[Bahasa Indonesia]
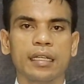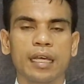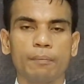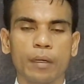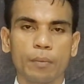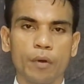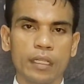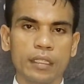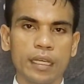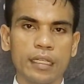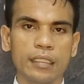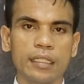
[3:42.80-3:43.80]
dan
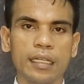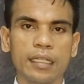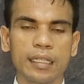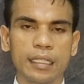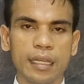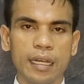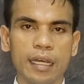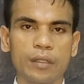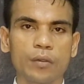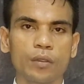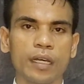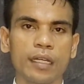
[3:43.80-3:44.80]
perbuatan yang kita
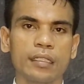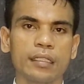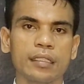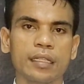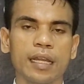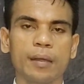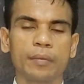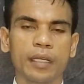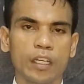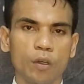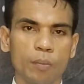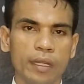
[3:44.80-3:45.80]
lakukan dalam
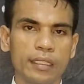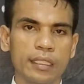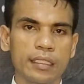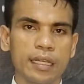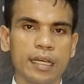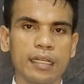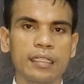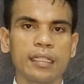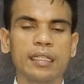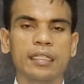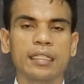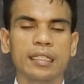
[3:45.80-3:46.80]
kehidupan kita,
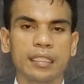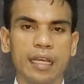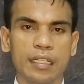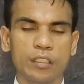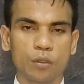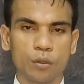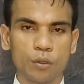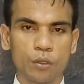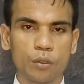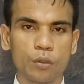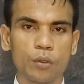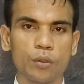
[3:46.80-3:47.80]
kita
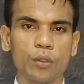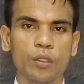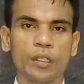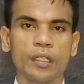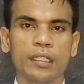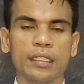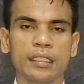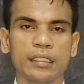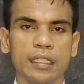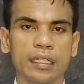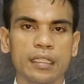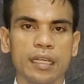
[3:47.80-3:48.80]
sungguh-sungguh
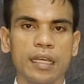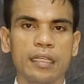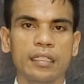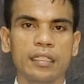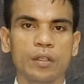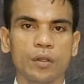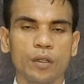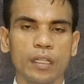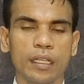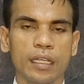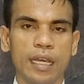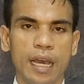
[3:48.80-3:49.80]
disertai
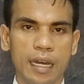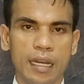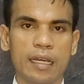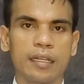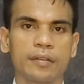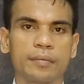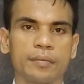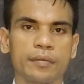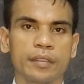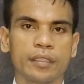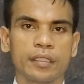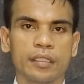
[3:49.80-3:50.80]
oleh Allah.
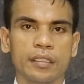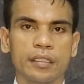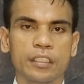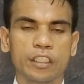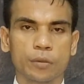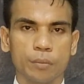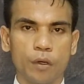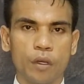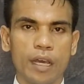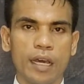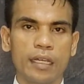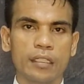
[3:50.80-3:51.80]

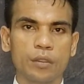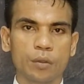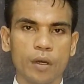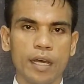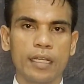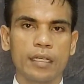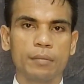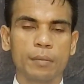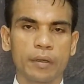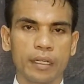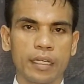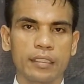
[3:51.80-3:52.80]
Semoga Tuhan
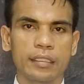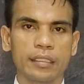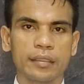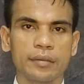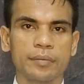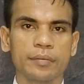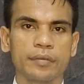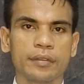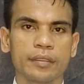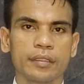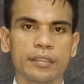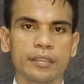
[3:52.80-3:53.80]
memberkati.
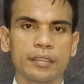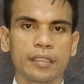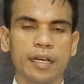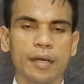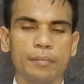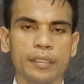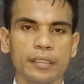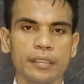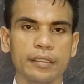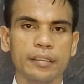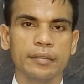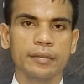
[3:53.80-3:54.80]
Amin.